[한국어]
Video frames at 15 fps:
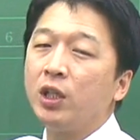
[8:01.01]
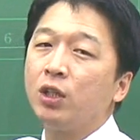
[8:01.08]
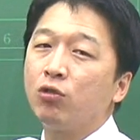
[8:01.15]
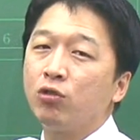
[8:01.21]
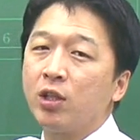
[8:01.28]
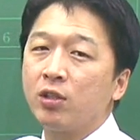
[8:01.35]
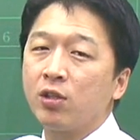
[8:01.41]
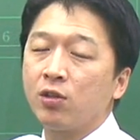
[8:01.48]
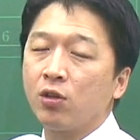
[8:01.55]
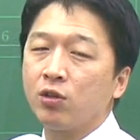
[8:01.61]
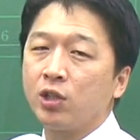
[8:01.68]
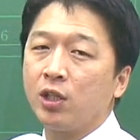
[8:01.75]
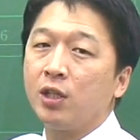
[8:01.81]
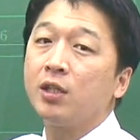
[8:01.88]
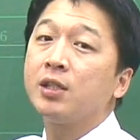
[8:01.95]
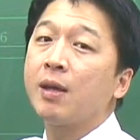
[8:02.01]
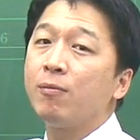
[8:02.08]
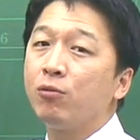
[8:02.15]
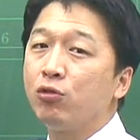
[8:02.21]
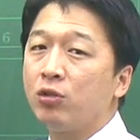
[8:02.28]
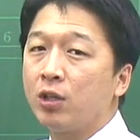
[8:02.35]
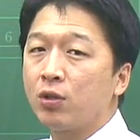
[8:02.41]
2군에서의 성질이
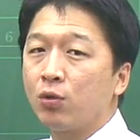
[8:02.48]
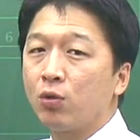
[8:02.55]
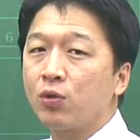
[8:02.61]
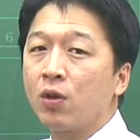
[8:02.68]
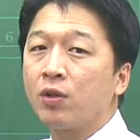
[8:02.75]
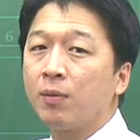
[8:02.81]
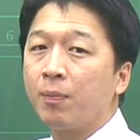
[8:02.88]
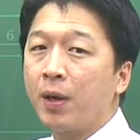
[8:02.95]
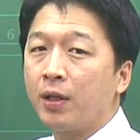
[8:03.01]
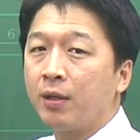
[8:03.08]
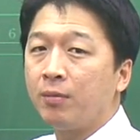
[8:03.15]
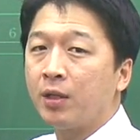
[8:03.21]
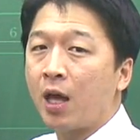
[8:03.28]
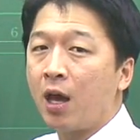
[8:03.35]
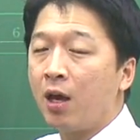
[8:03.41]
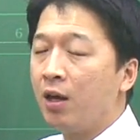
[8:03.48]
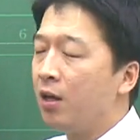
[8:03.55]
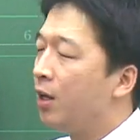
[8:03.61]
3군에서도 성립해야 됩니다.